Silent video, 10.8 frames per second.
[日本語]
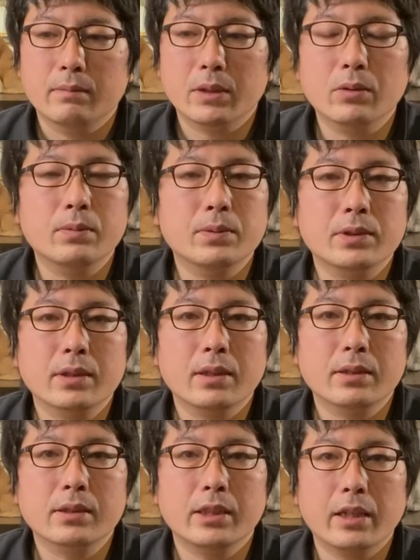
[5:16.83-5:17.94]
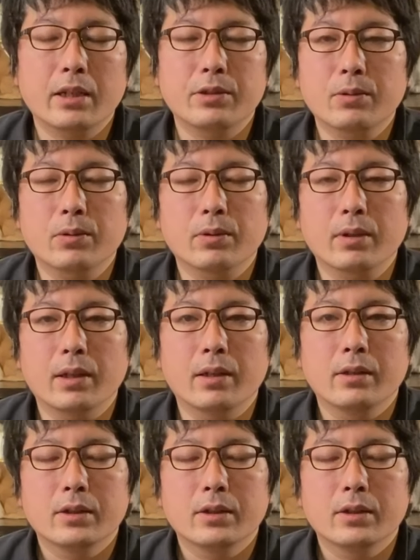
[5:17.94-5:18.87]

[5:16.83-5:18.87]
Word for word: ま動物が好きであることが